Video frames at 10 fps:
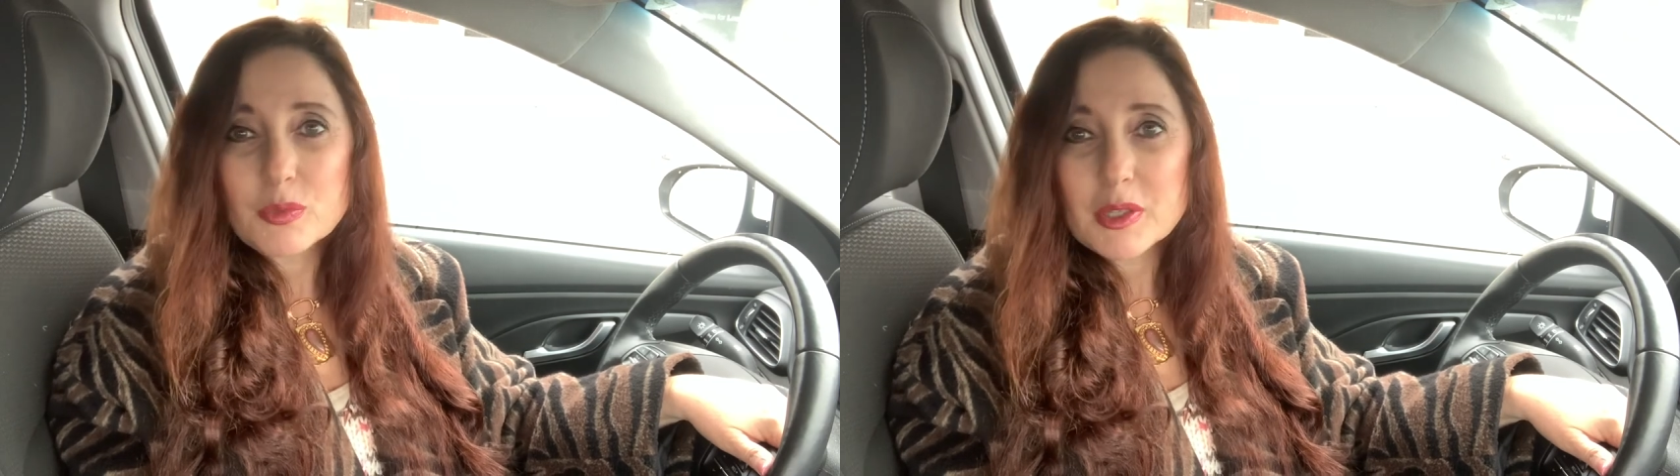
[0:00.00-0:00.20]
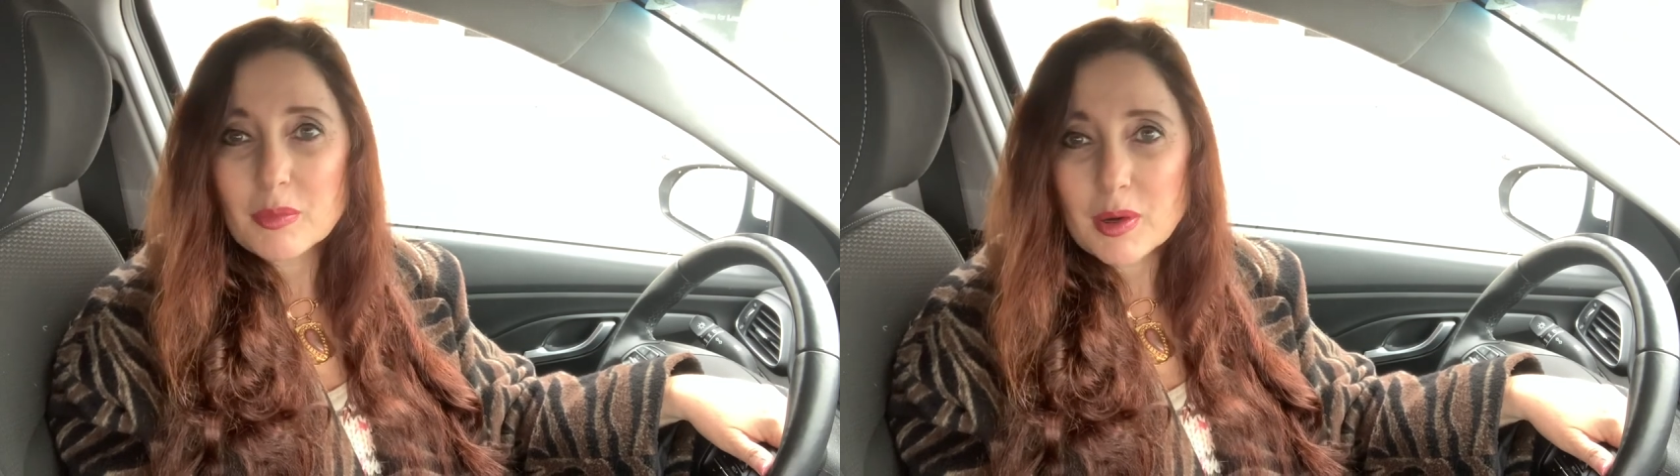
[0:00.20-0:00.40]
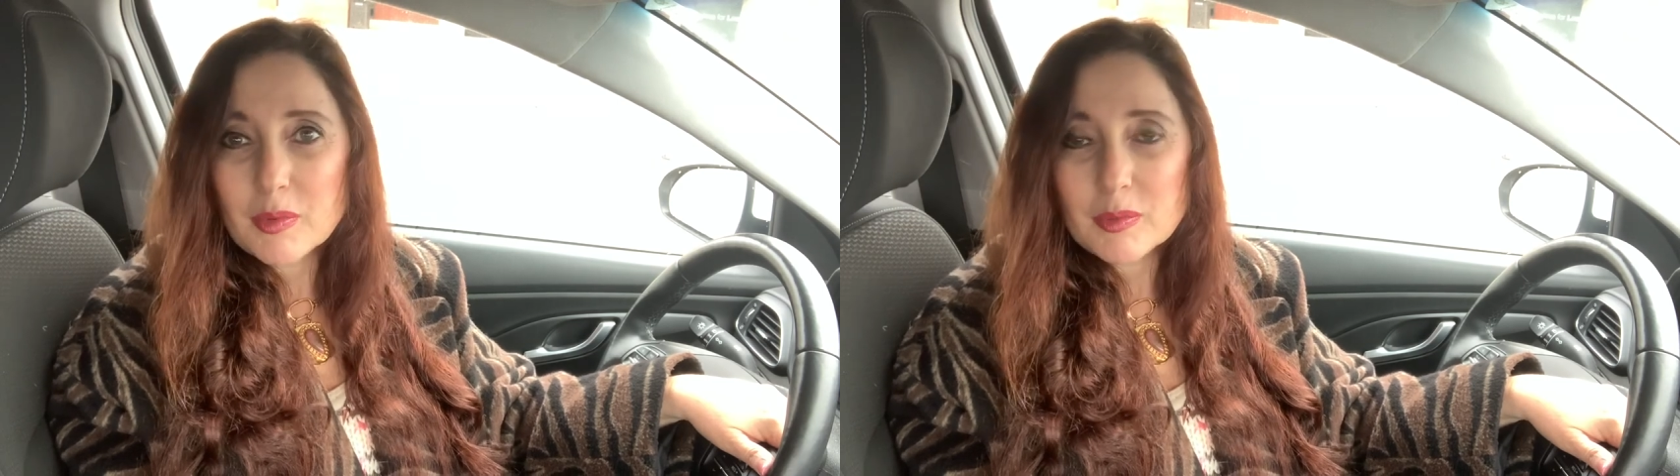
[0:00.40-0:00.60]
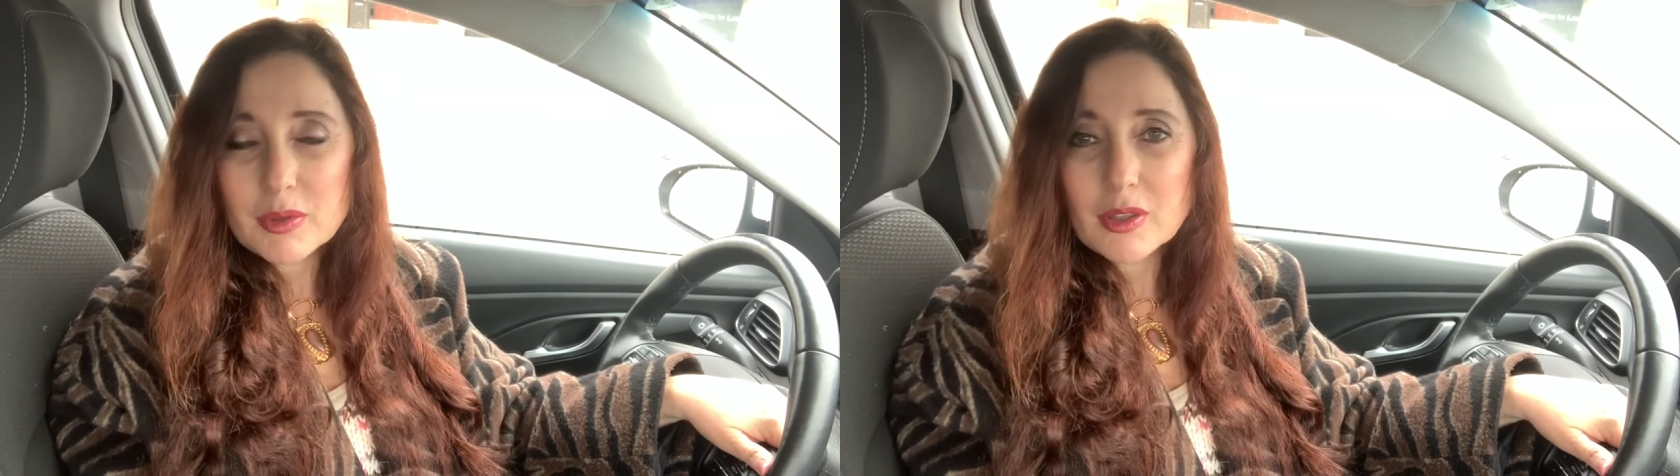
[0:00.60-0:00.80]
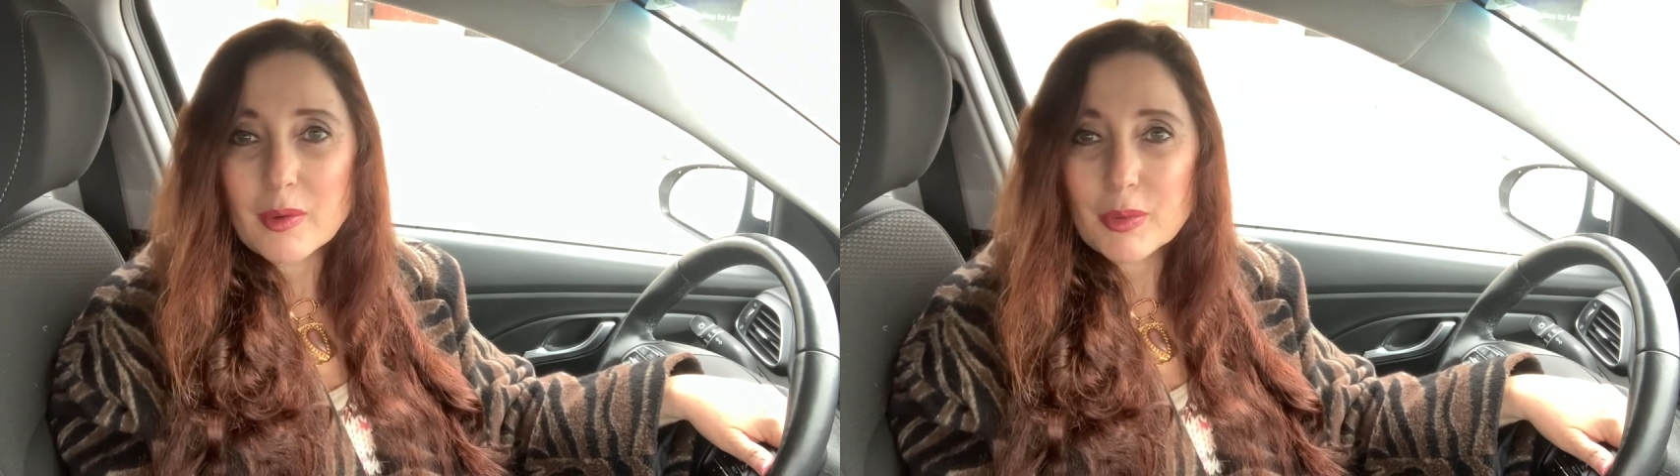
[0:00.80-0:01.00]
у меня папа
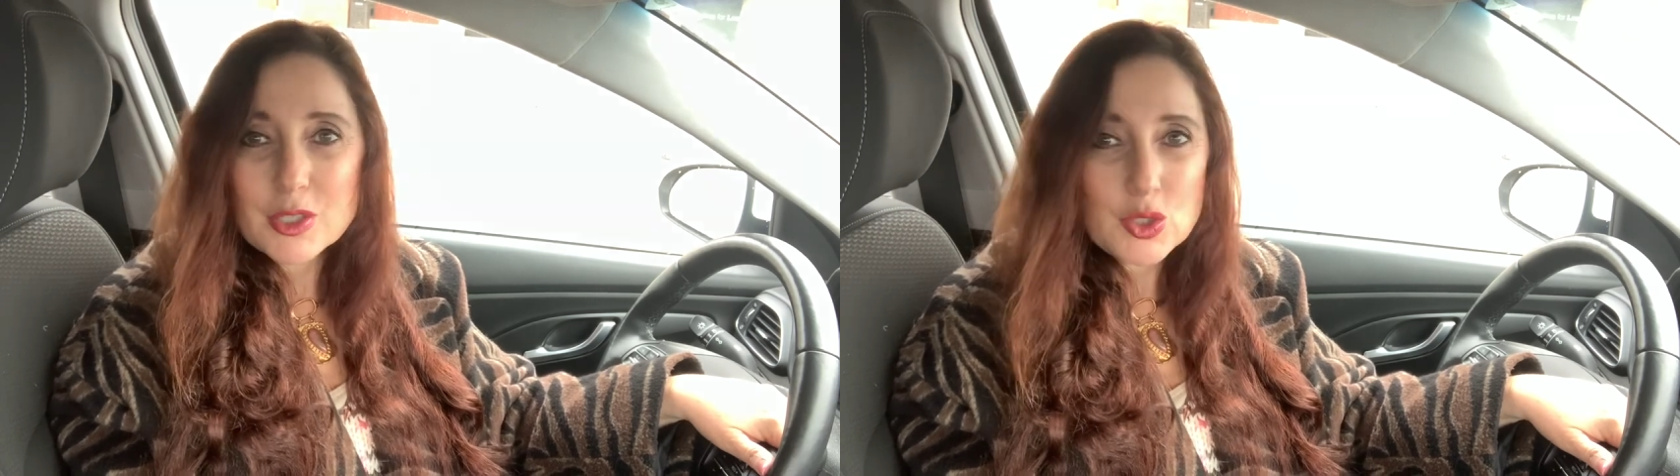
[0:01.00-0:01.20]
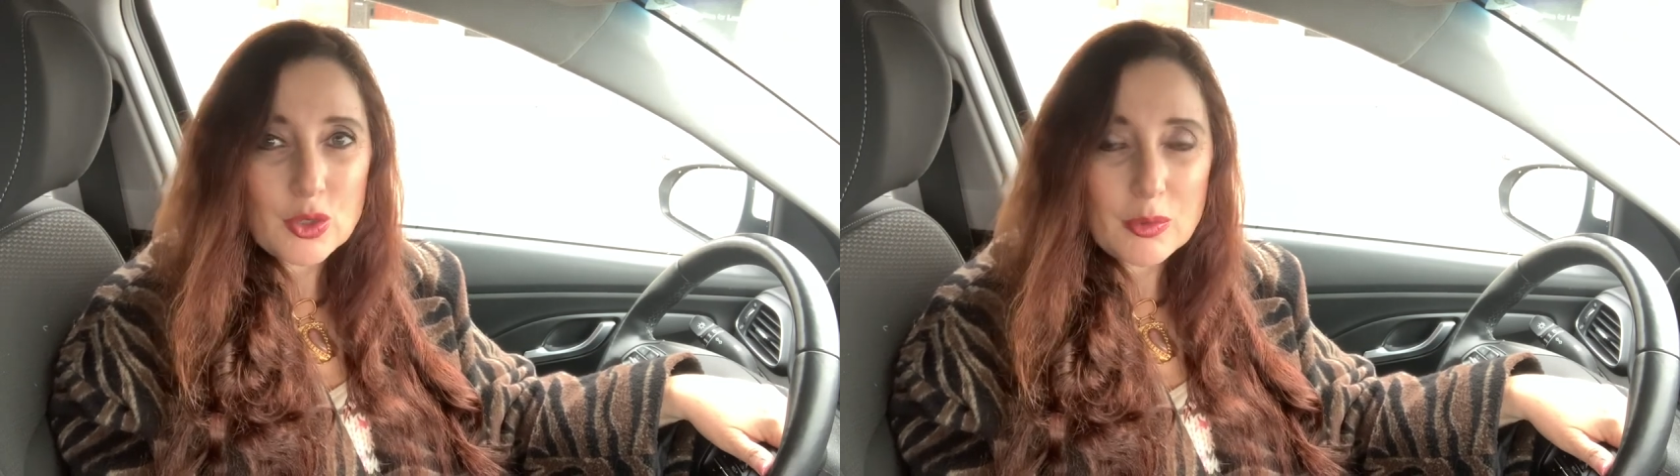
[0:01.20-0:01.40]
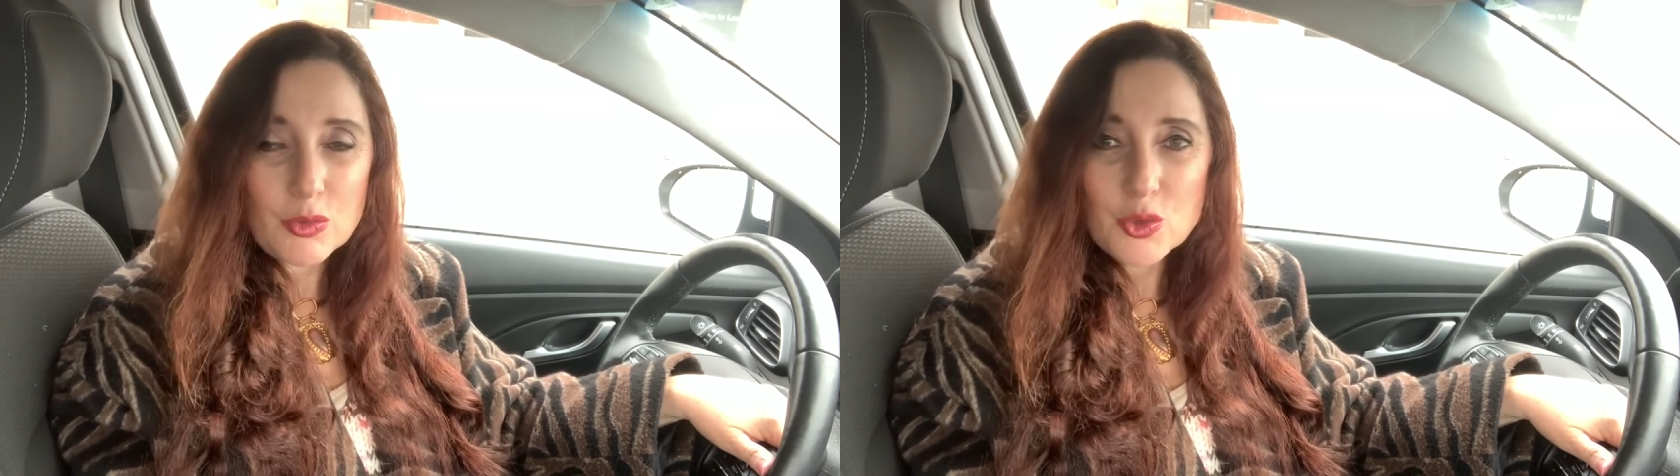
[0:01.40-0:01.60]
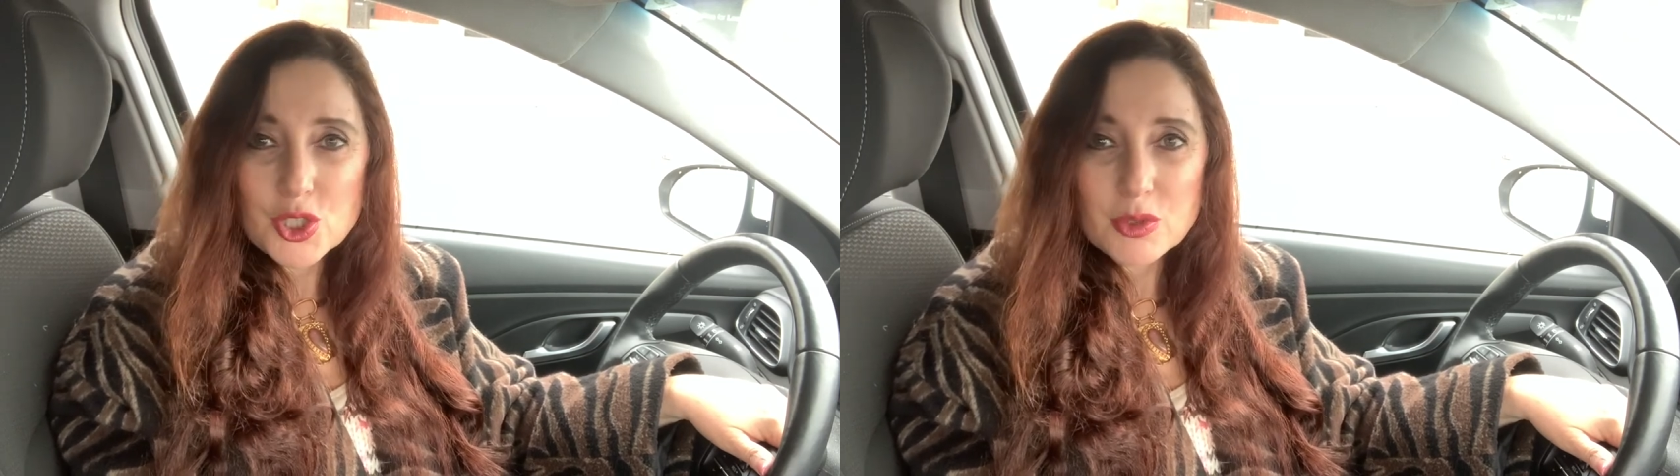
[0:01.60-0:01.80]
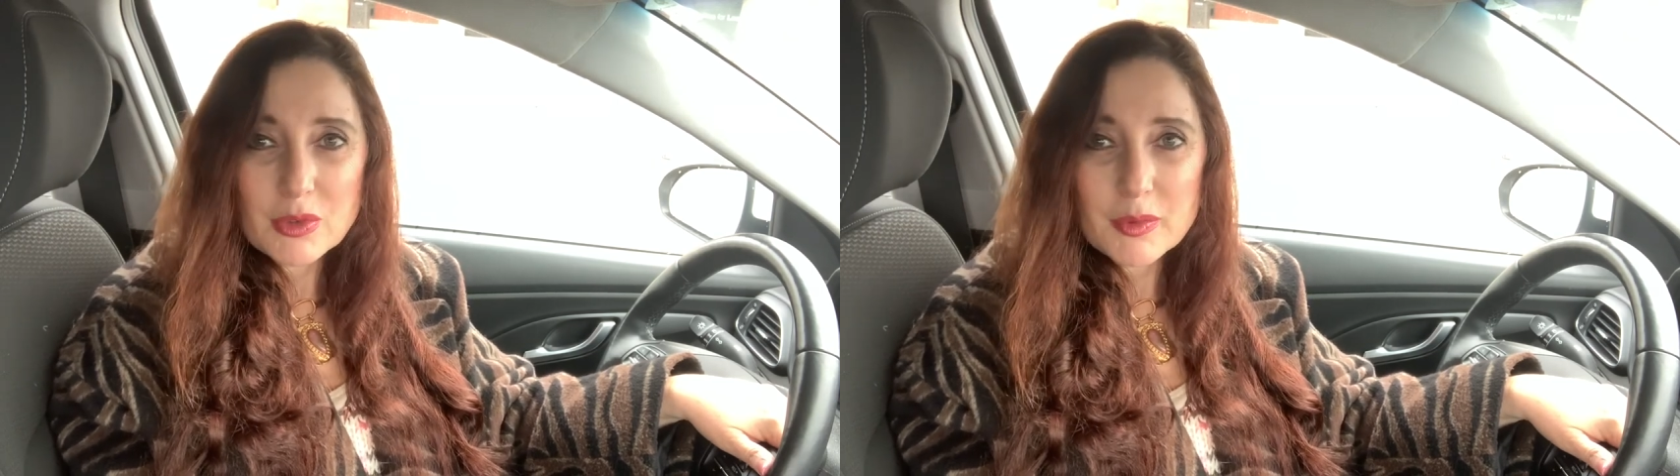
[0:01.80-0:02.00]
был там простой
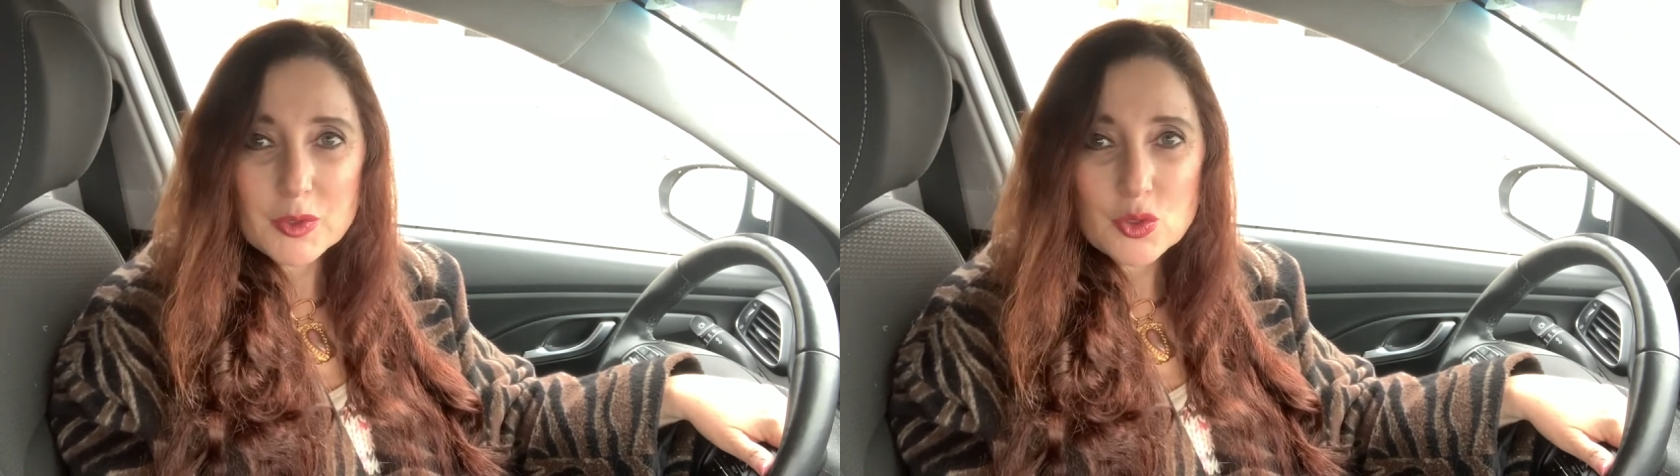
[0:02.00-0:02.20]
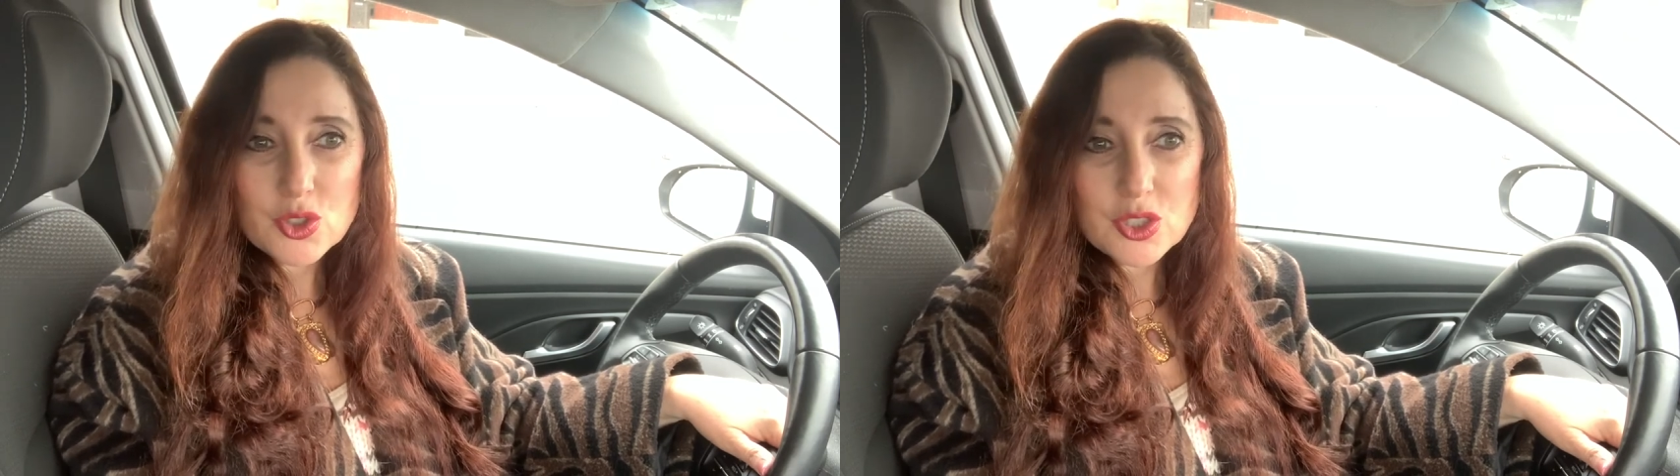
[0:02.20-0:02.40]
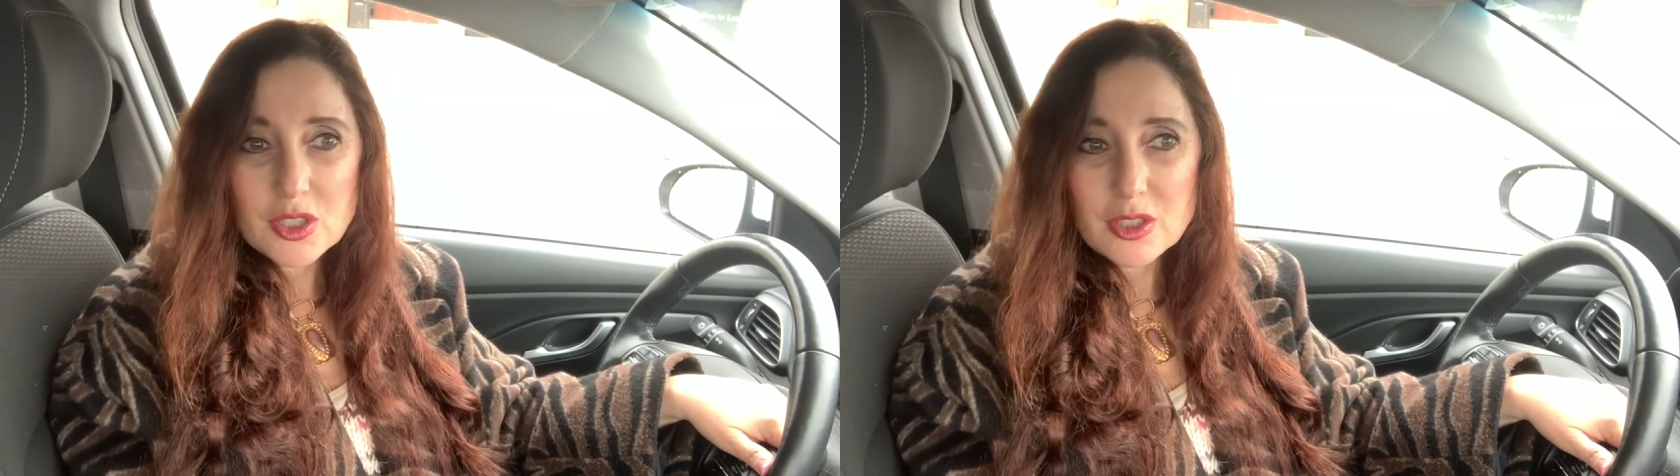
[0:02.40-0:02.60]
рабочий, мама тоже.